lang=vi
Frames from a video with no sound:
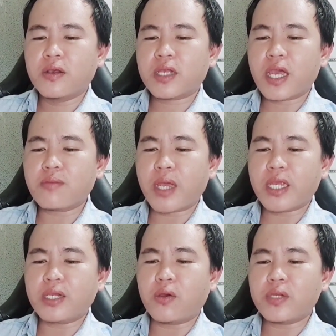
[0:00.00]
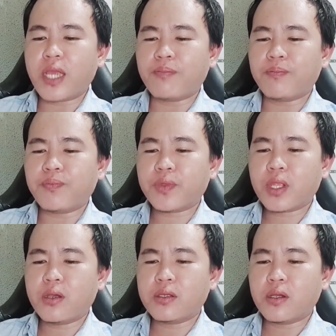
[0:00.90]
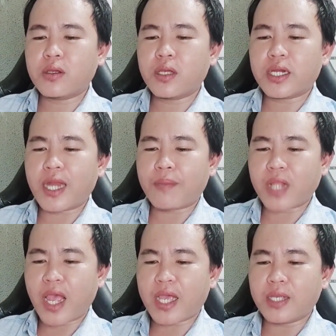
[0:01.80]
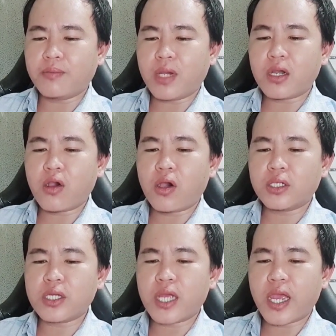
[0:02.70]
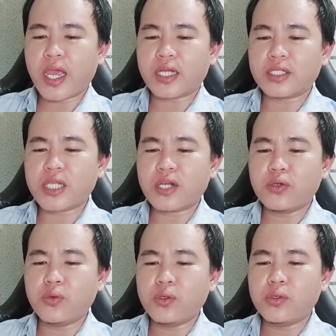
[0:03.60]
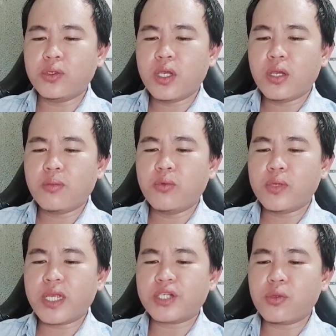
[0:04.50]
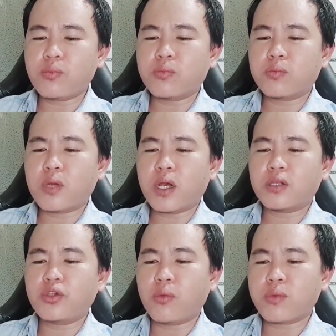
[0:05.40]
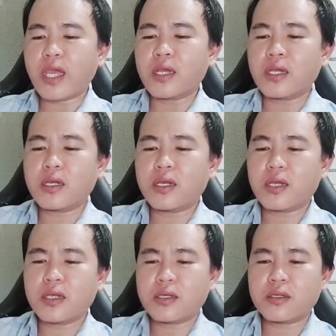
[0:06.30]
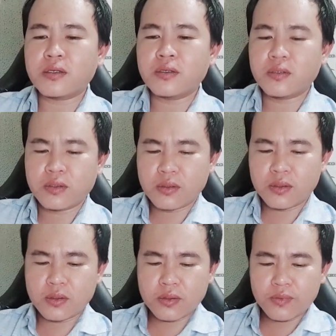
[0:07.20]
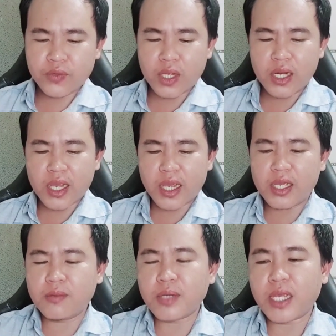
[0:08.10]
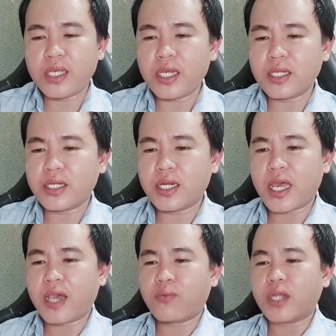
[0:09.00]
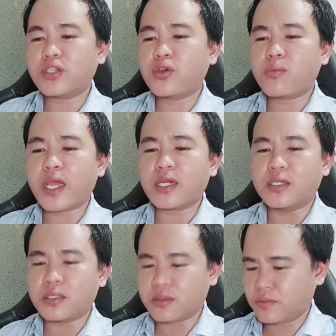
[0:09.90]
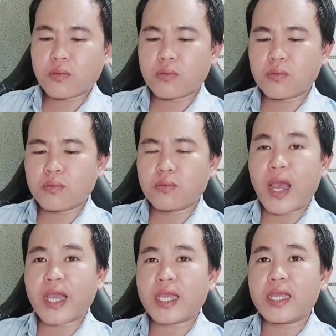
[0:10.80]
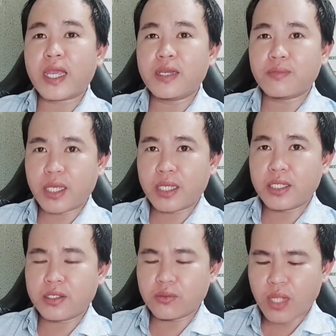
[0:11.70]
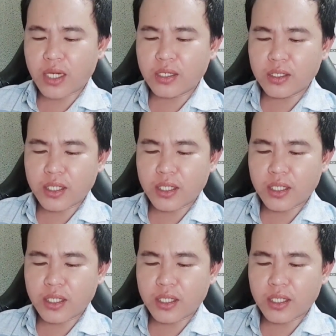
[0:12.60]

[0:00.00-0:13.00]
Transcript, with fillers: cắt may đổ dầm rồi uh, nạp tài mở kho xuất hàng chăn nuôi mua gia súc và trôn cắt à. vậy là ngày hôm nay á, là vẫn trôn cắt được và cái ngày hôm nay thì chúng ta nên